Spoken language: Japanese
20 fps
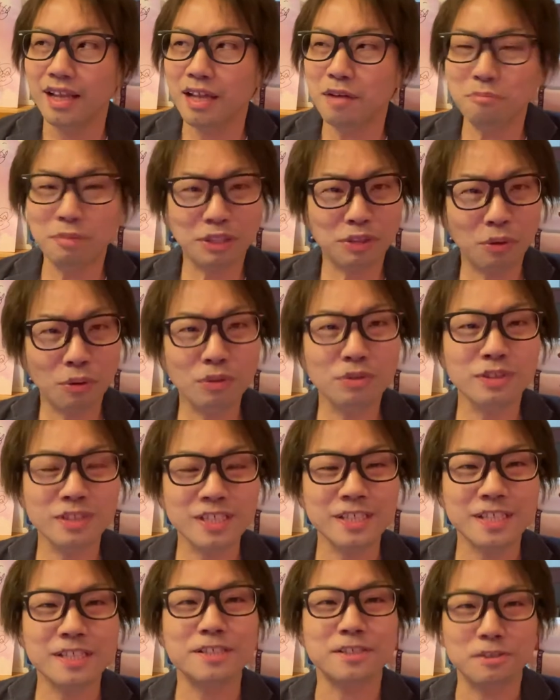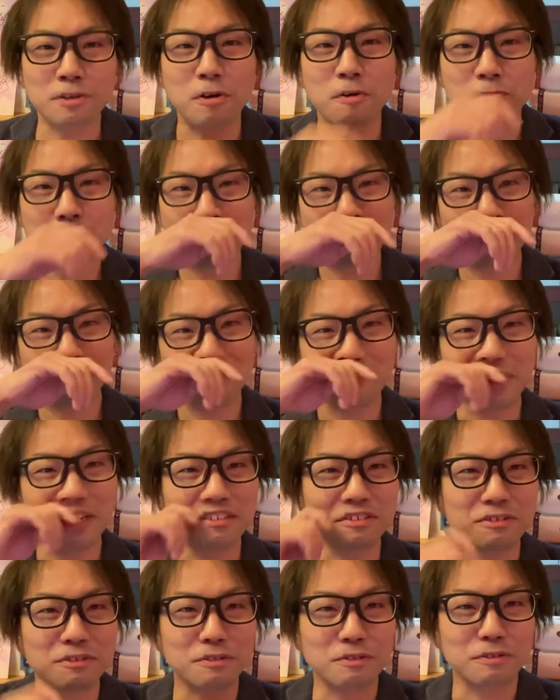まあ、特にですよ、あ
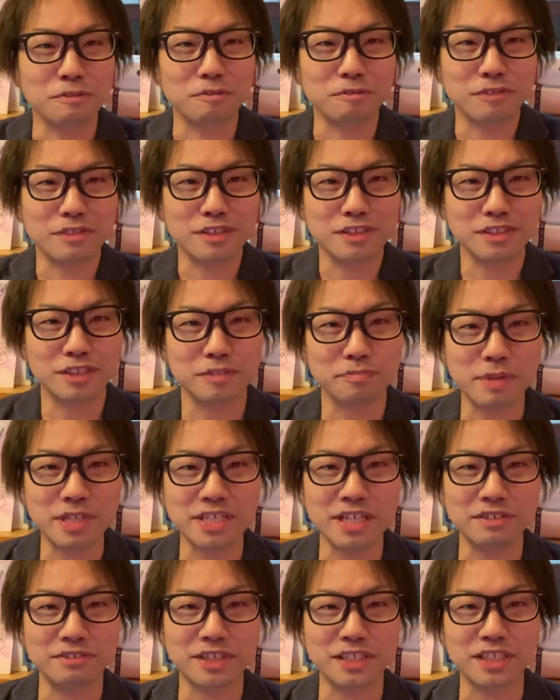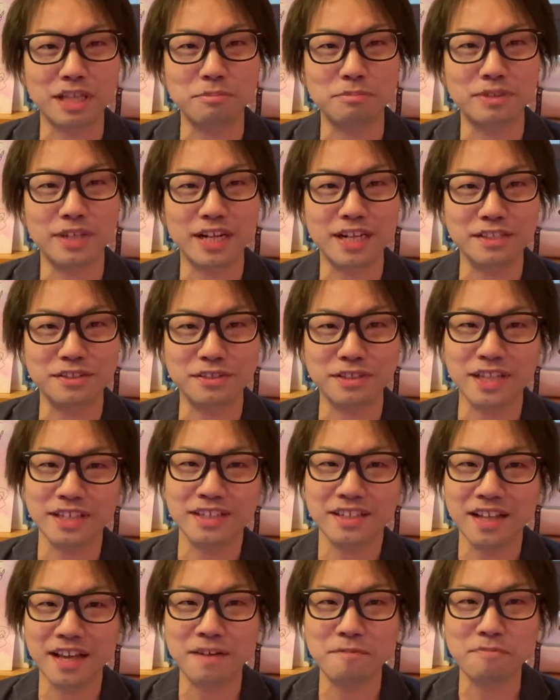の、スペシャルなサプライズ的
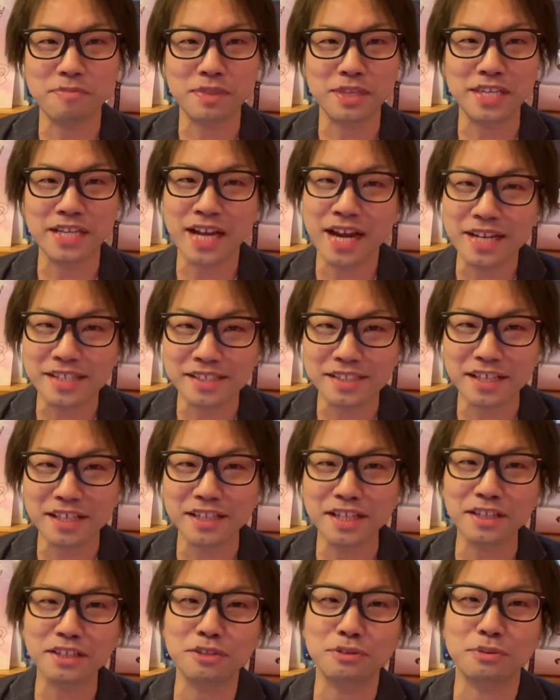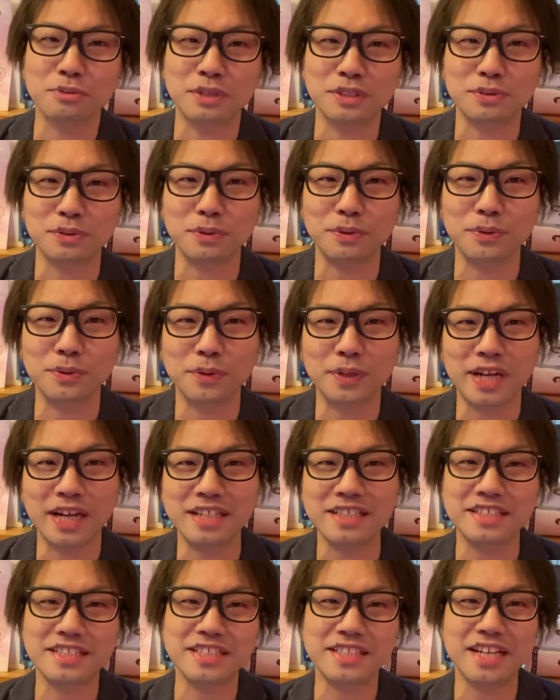な意外性なんていうのはそれほど
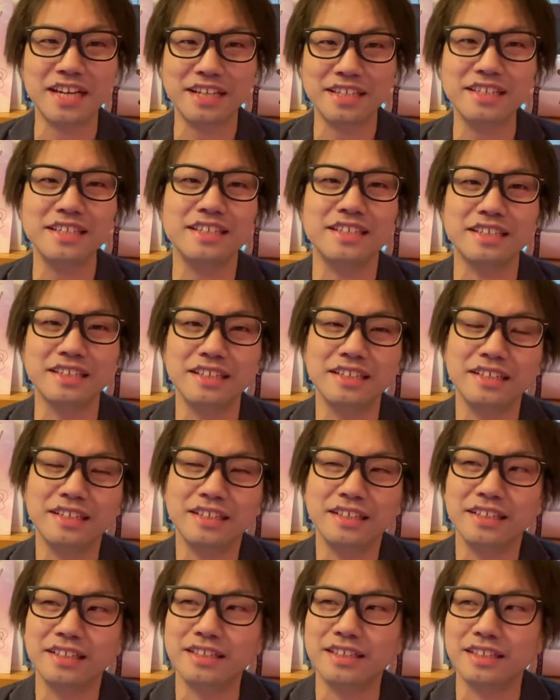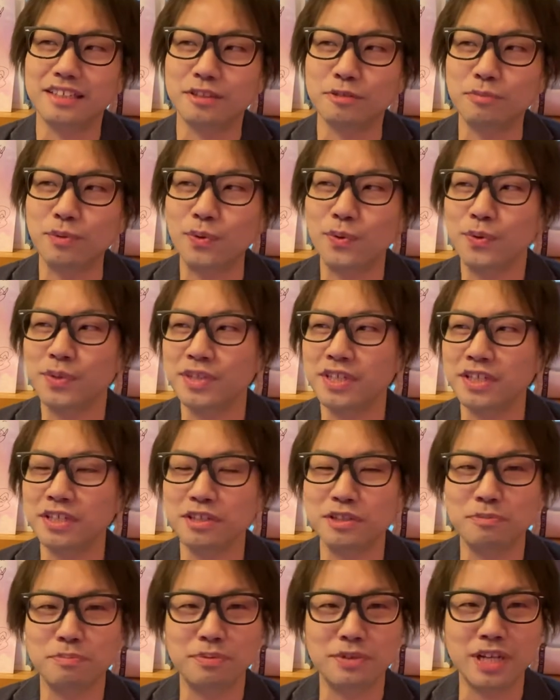感じない、えっ、ー、と、
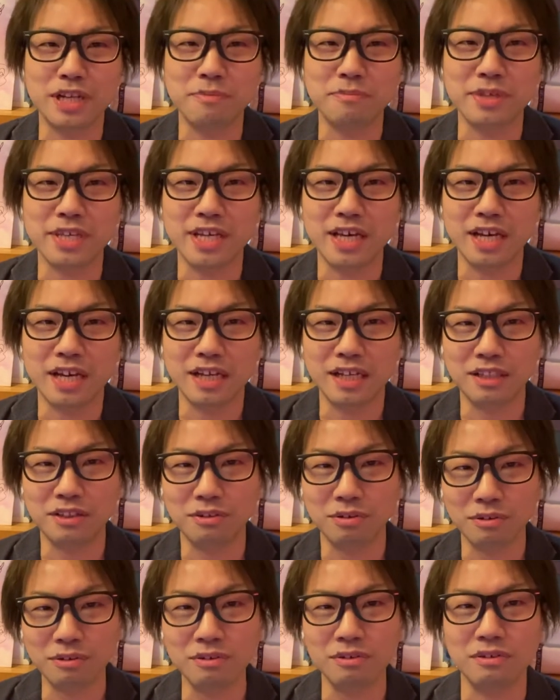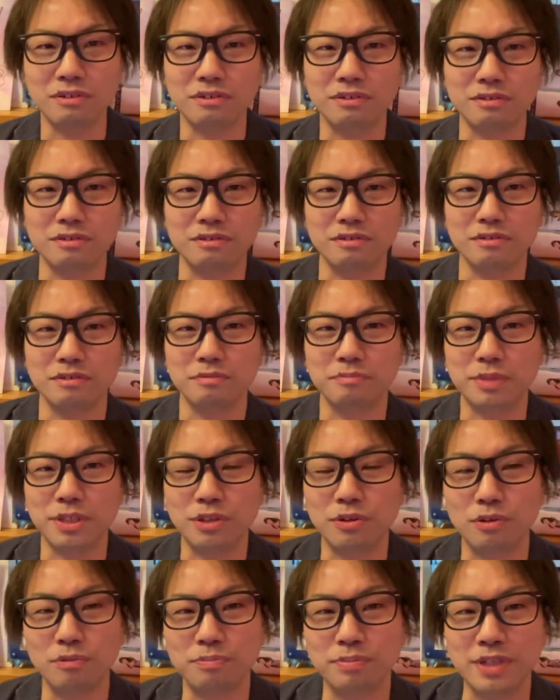モーニングプレミアと美
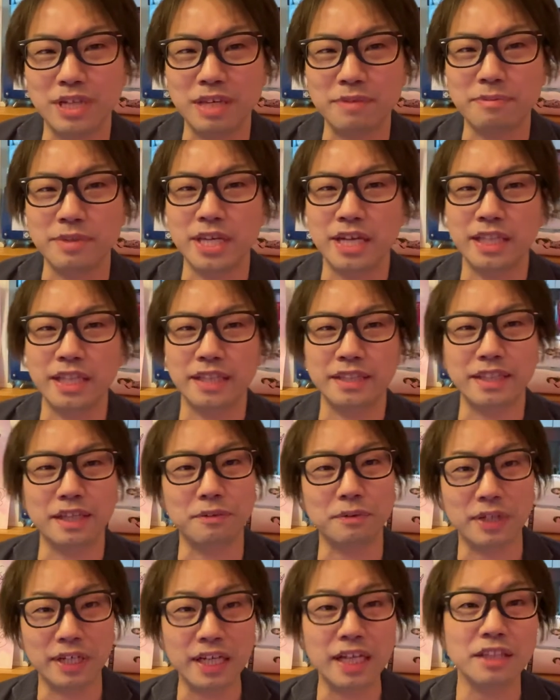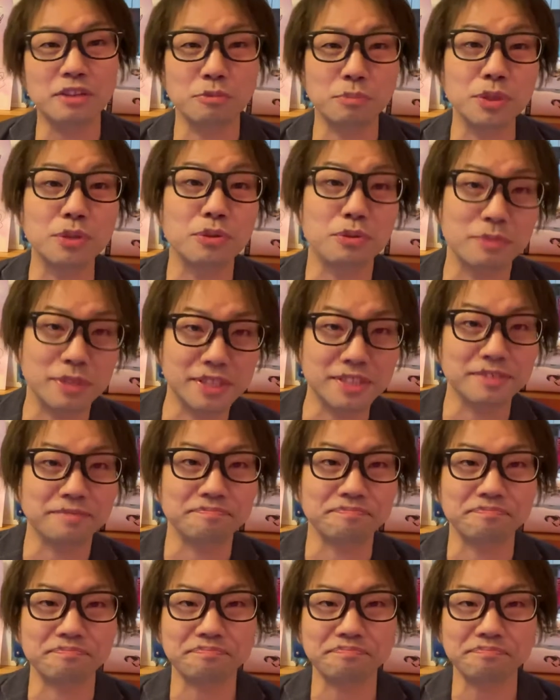容プレミアだったのかなと思っております。
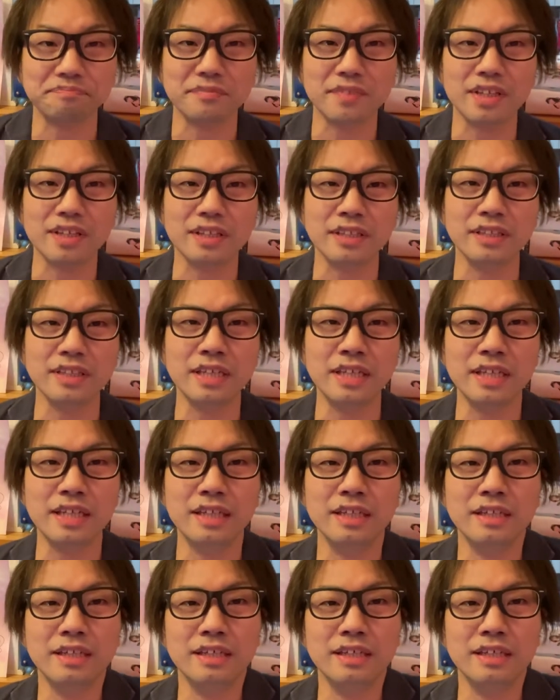で、